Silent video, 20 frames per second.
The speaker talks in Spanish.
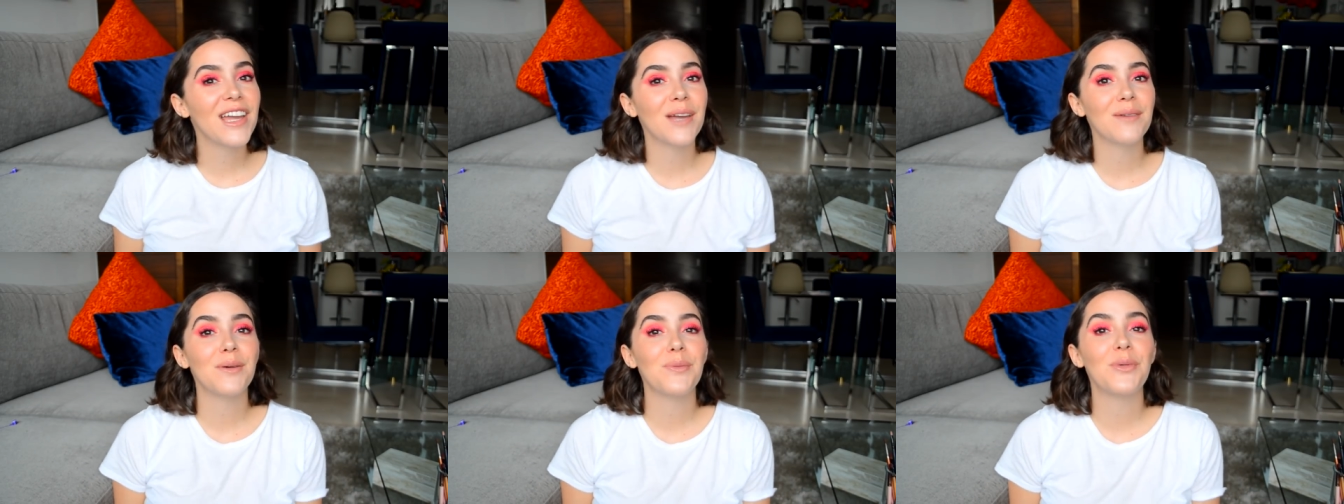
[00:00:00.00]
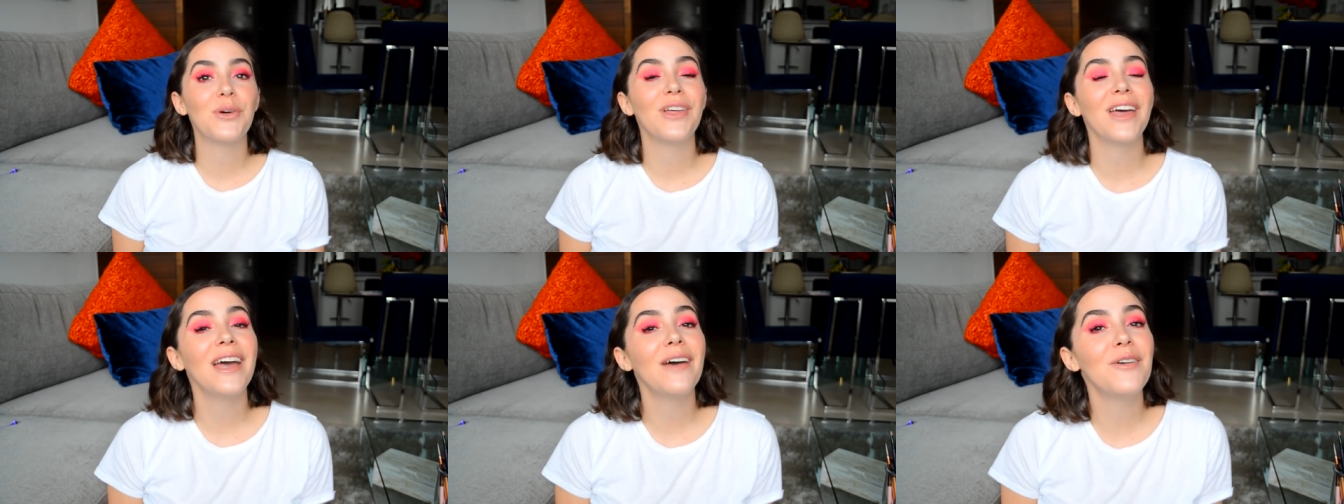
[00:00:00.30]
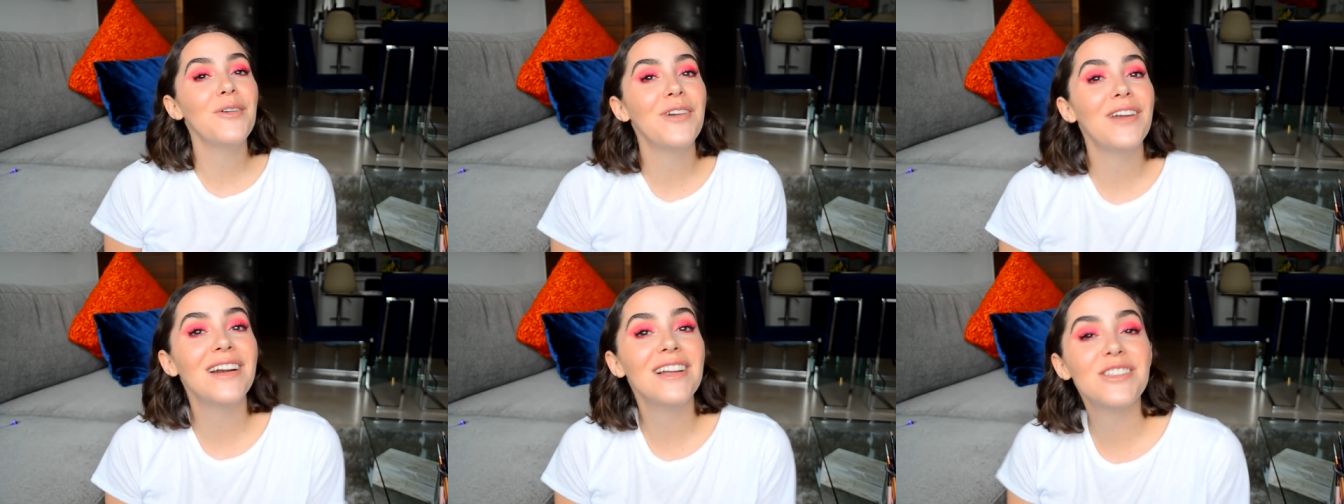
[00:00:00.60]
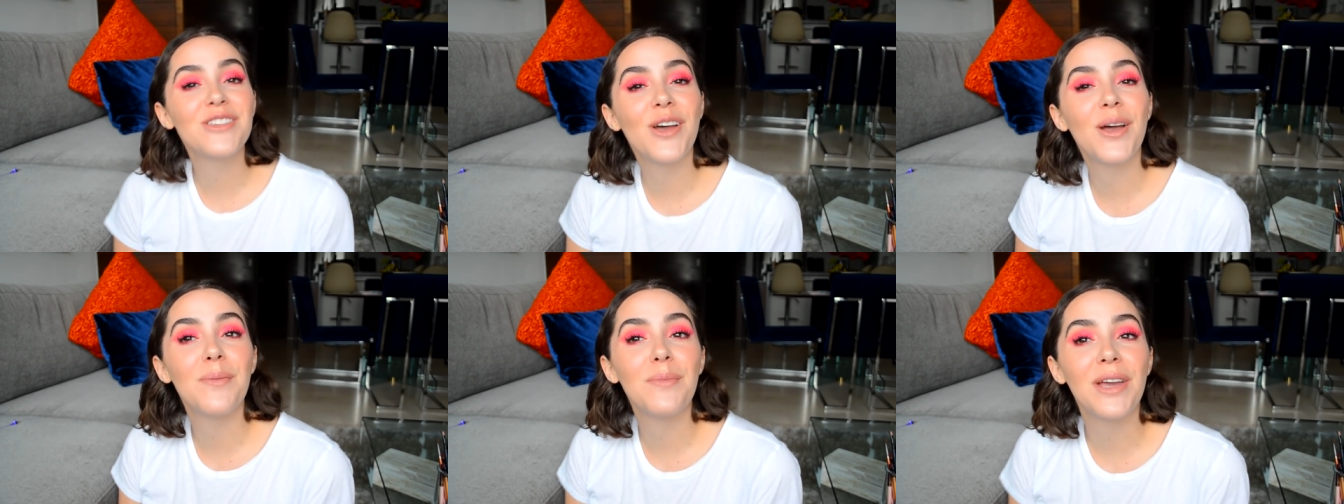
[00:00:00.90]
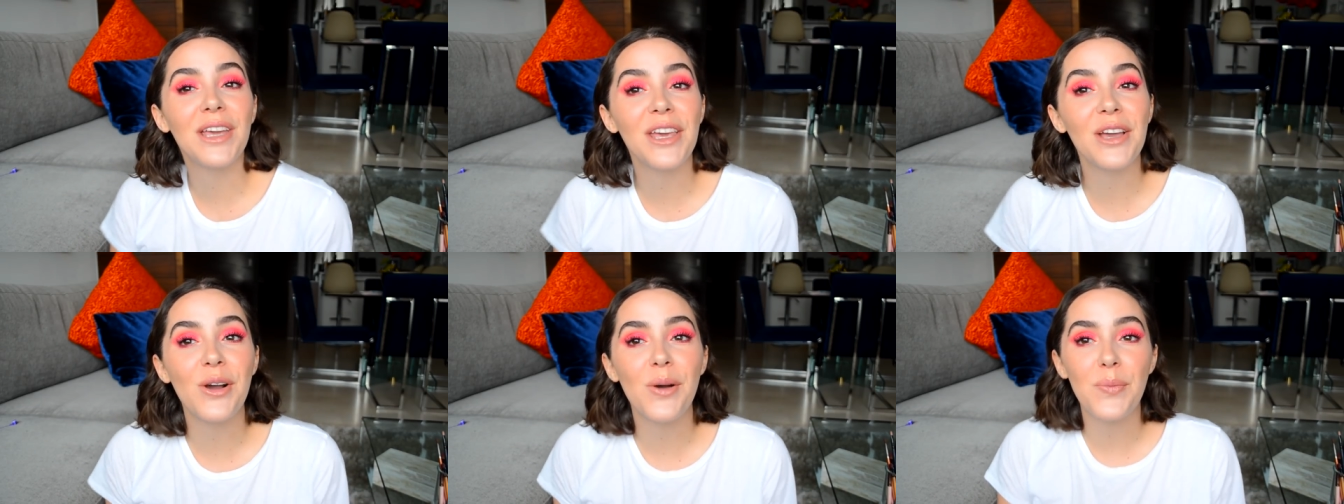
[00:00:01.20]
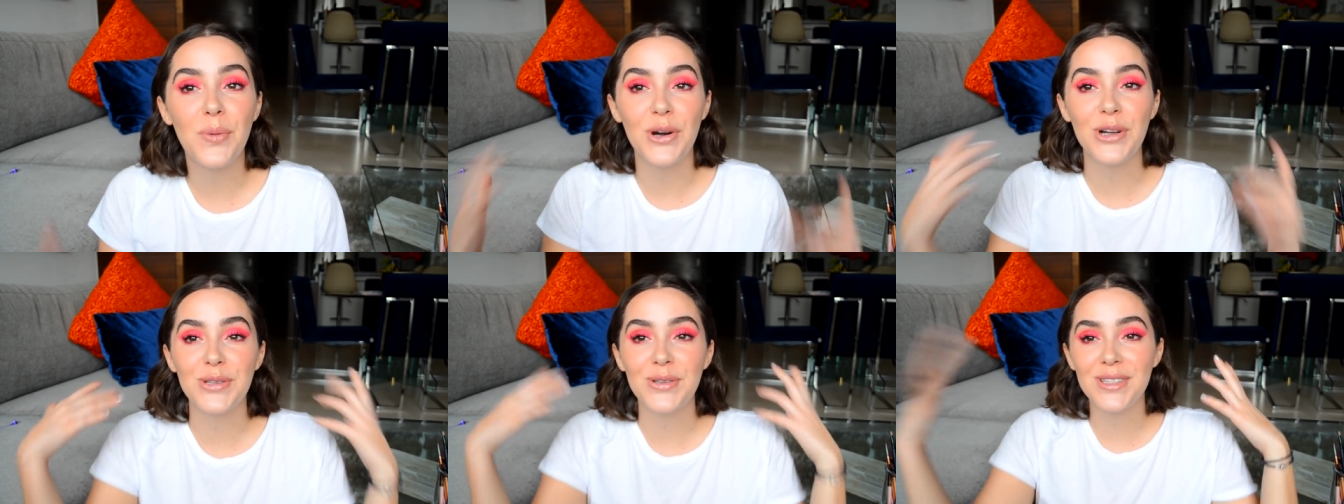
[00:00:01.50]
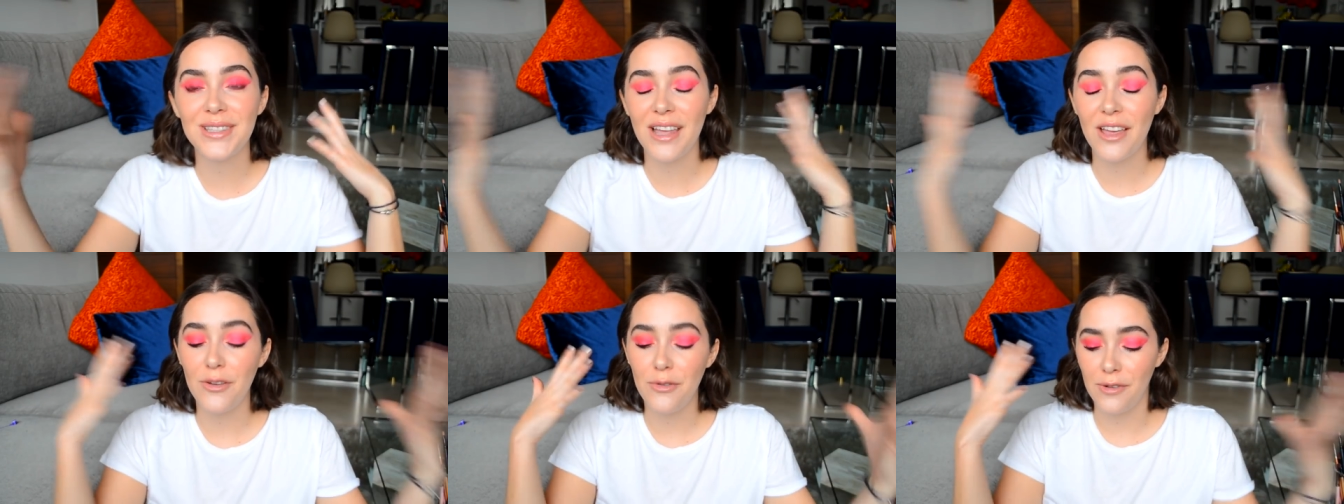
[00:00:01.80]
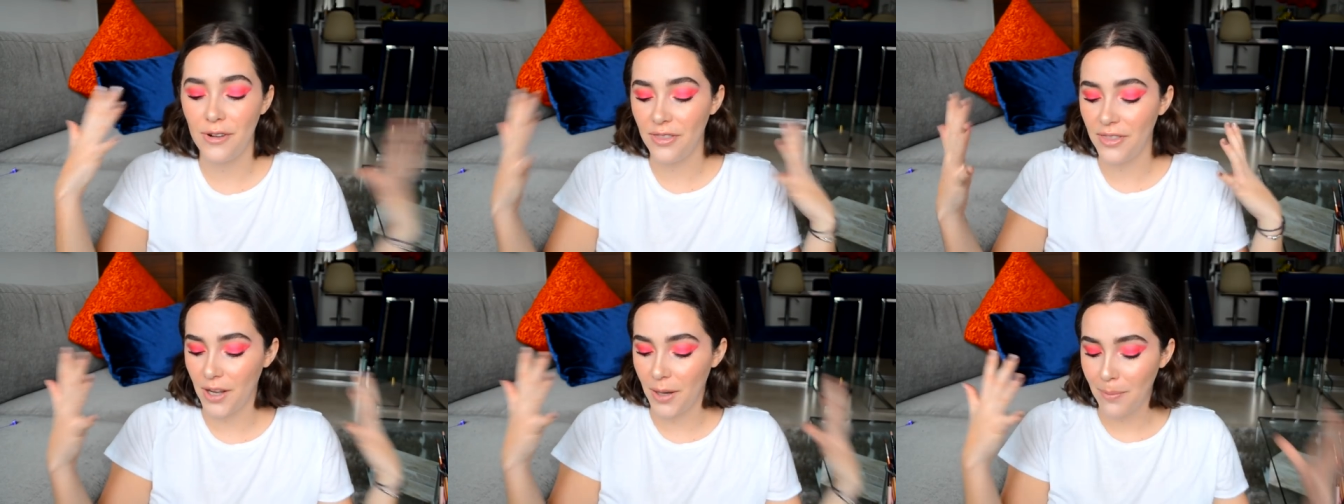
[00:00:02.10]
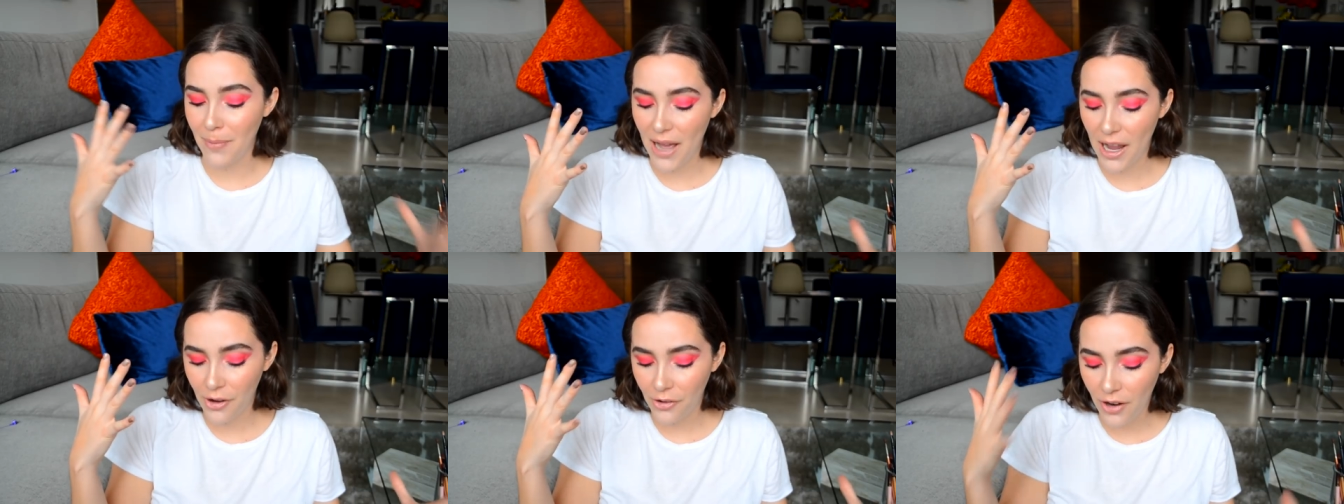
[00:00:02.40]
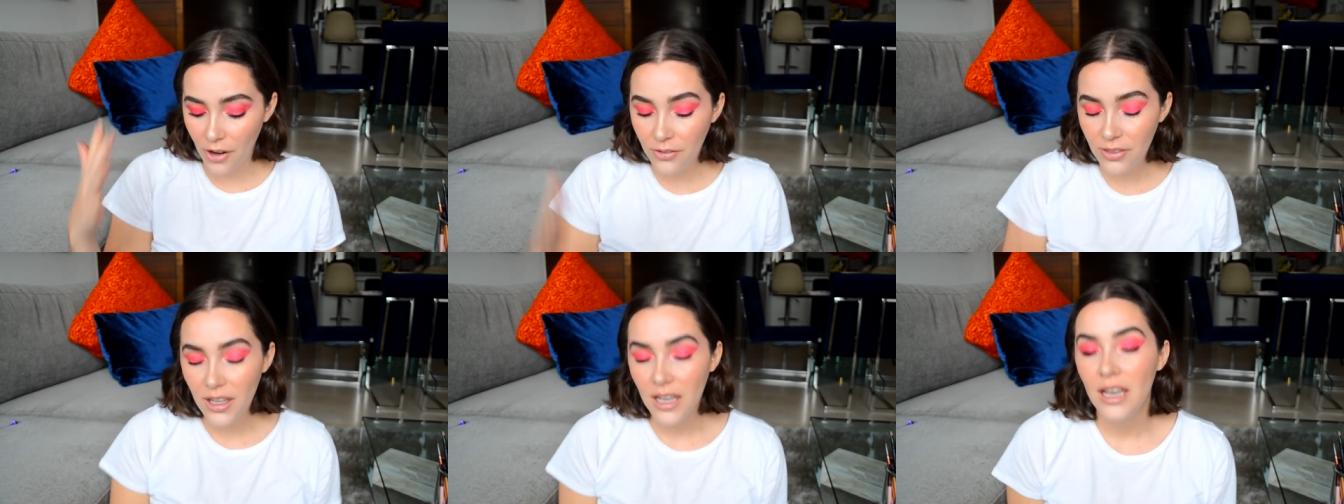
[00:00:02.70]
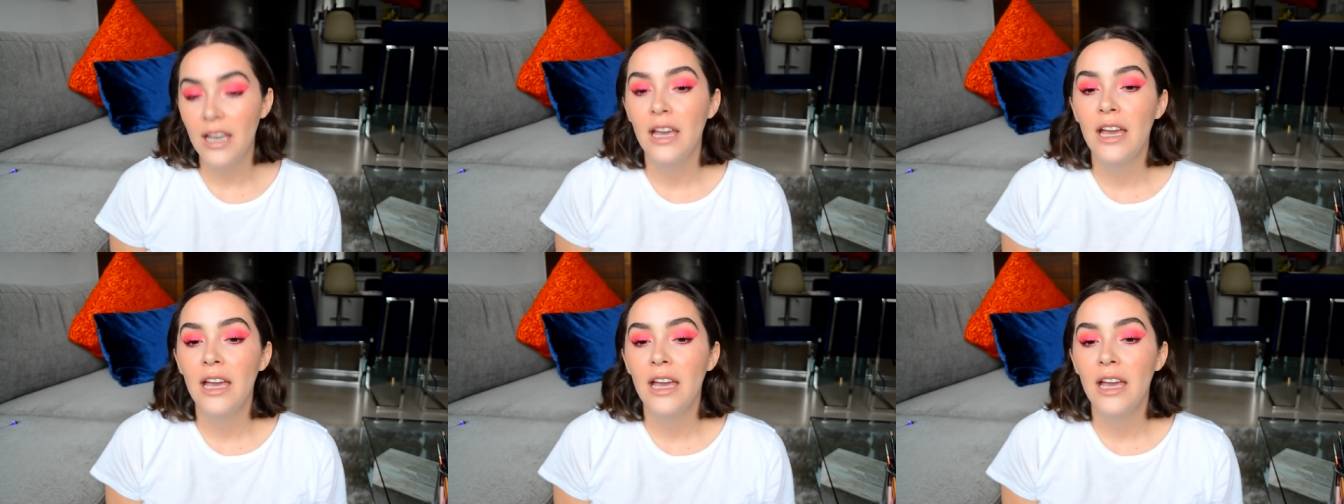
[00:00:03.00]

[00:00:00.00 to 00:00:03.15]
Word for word: que me mudé a vivir a la Ciudad de México, por eso está diferente el background.